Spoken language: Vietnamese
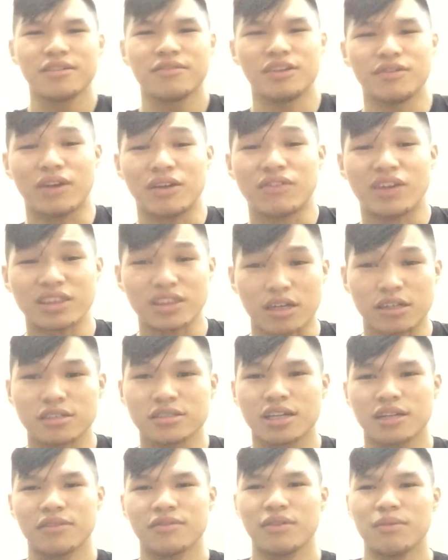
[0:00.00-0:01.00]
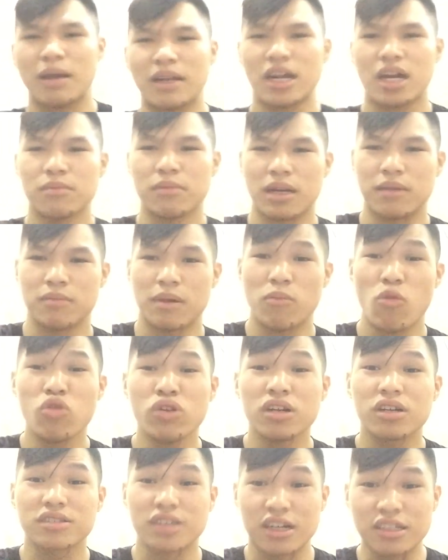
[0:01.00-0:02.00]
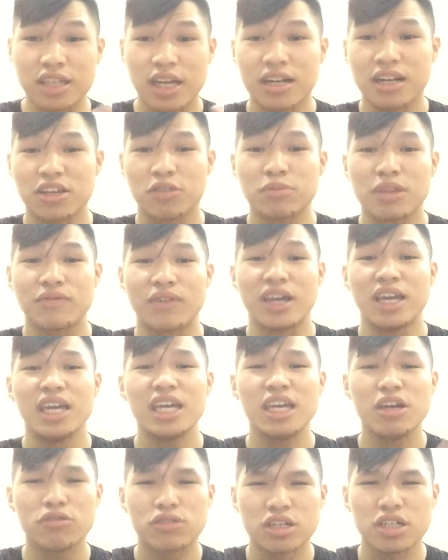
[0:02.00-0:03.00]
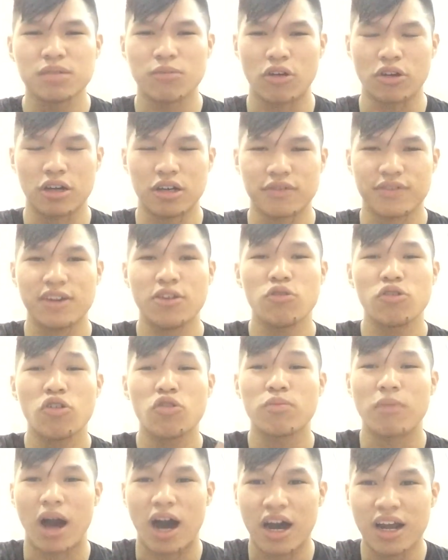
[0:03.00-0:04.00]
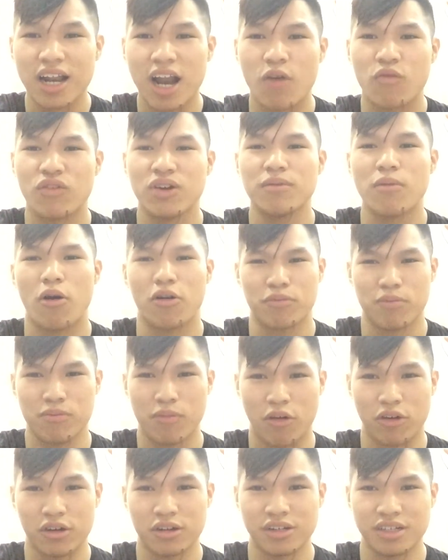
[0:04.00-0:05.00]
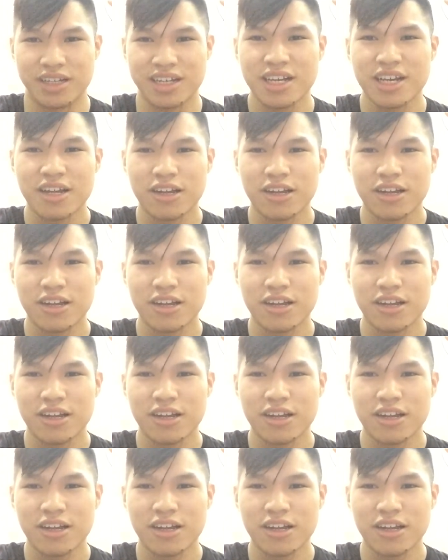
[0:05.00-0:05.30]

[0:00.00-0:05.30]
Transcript: Vì vậy phải tự tin với bản thân mình. Mà muốn được tự tin thì chúng ta phải yêu thương mọi người, phải luôn luôn mở lòng với mọi người,